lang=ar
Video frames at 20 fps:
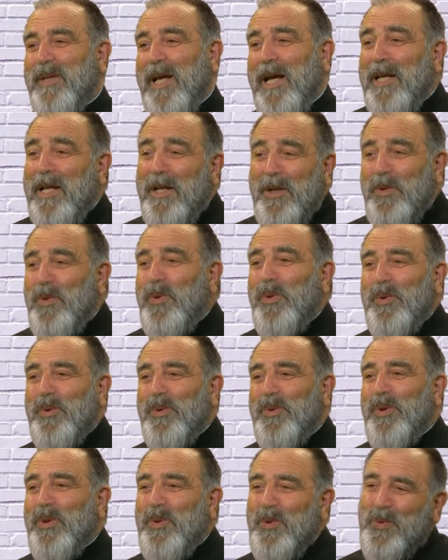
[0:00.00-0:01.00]
هذا نور
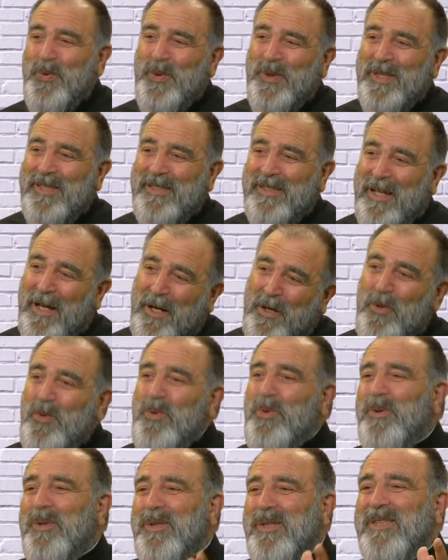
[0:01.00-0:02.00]
هو صار
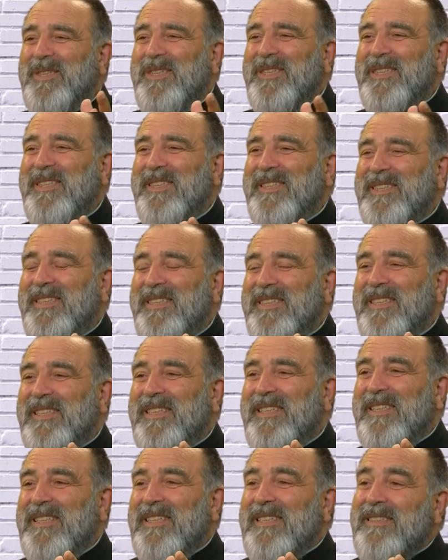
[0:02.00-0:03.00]
نور
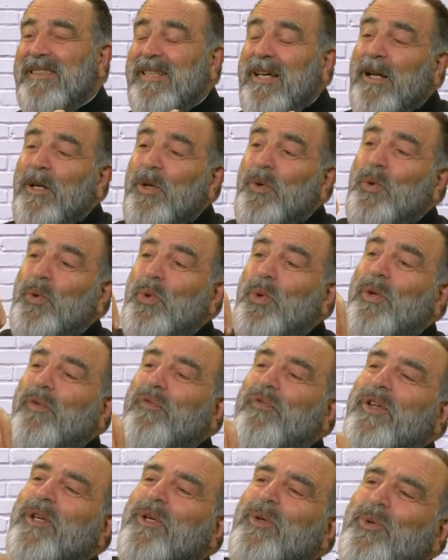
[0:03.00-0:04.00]
صار نور
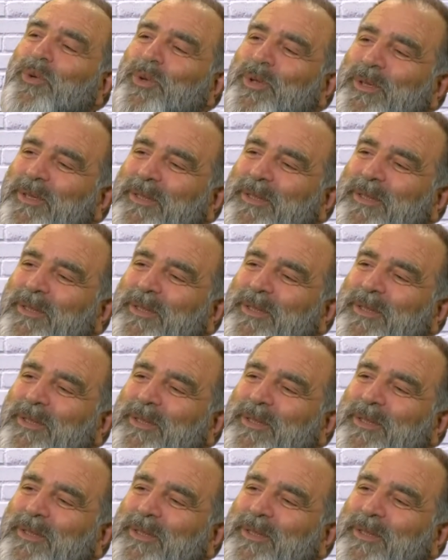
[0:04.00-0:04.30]
في النور